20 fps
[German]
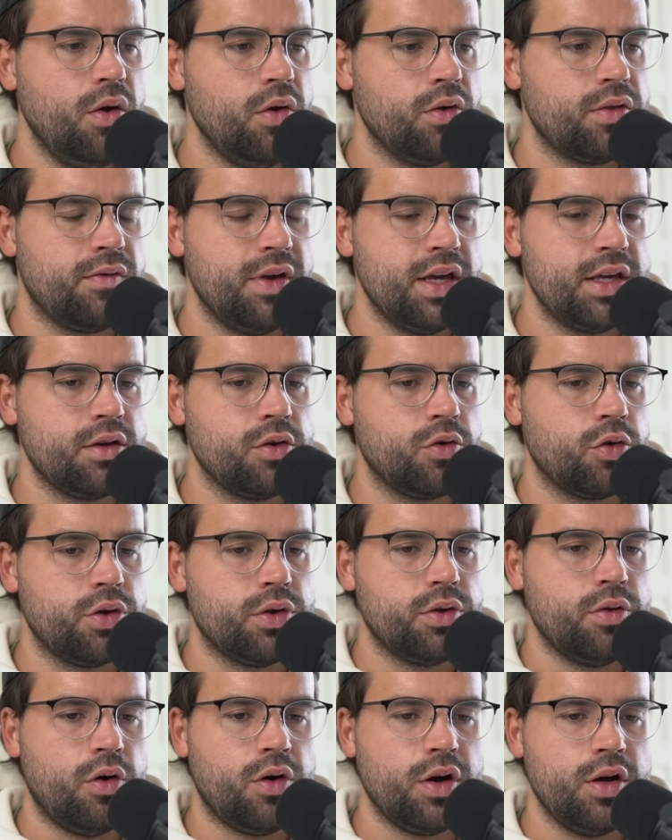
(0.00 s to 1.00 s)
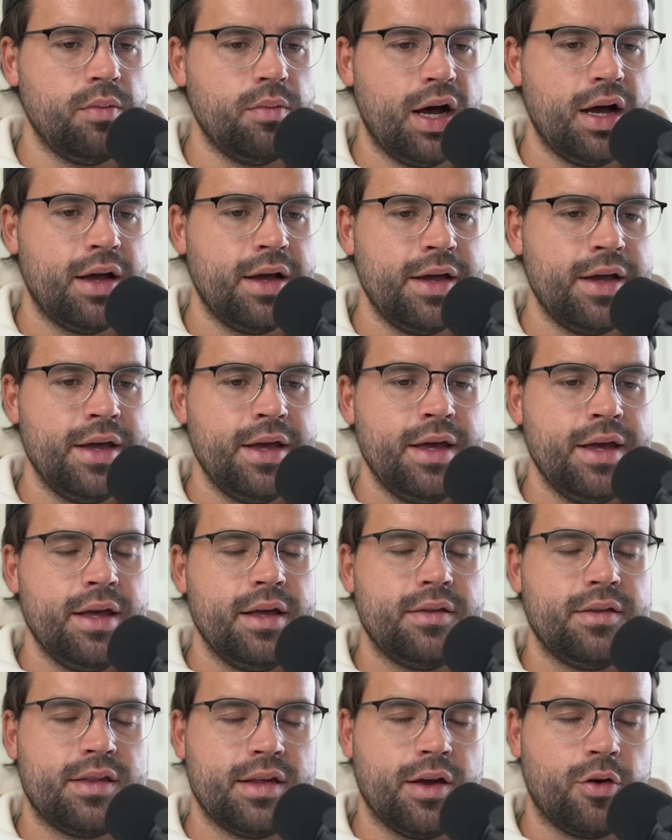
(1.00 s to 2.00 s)
aus welchen Gründen auch immer
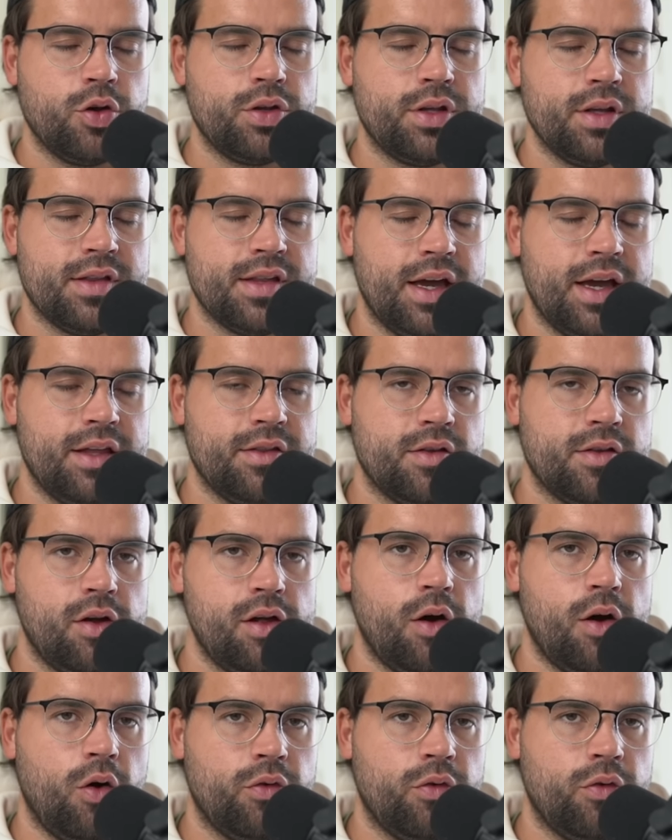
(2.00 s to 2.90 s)
zerrüttet sein soll,